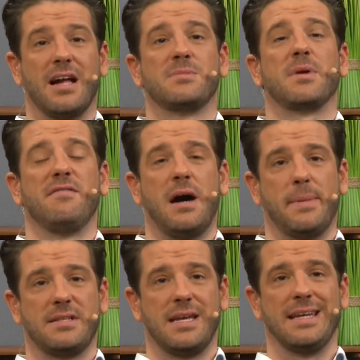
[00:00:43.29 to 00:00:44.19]
Als
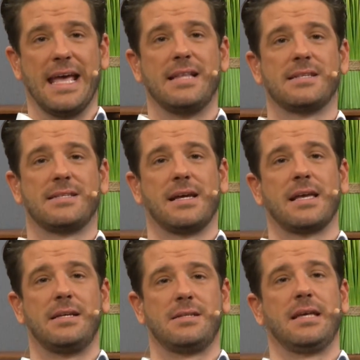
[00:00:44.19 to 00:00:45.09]
Privatpatient kennen Sie es, da
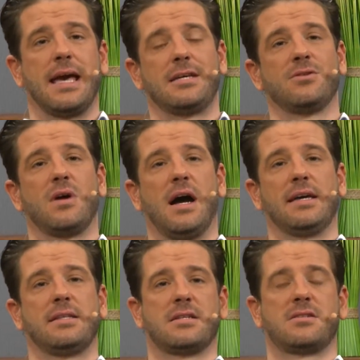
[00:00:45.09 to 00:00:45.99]
kriegen Sie die Rechnung,
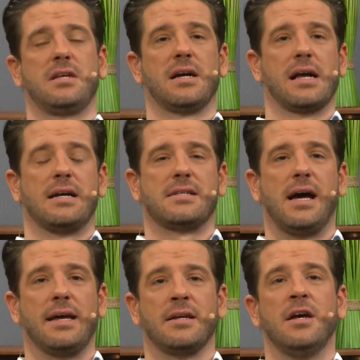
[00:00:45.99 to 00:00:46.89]
reichen das zu Ihrer
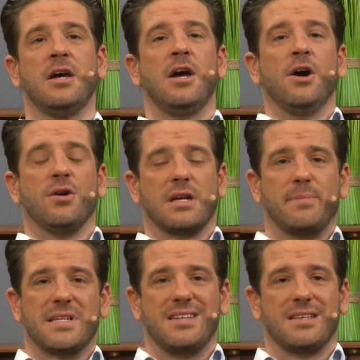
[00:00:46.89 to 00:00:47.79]
Kasse ein und dann
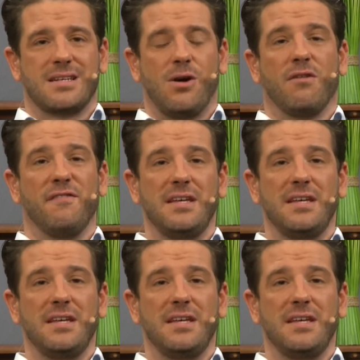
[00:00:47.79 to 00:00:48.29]
passiert das auch.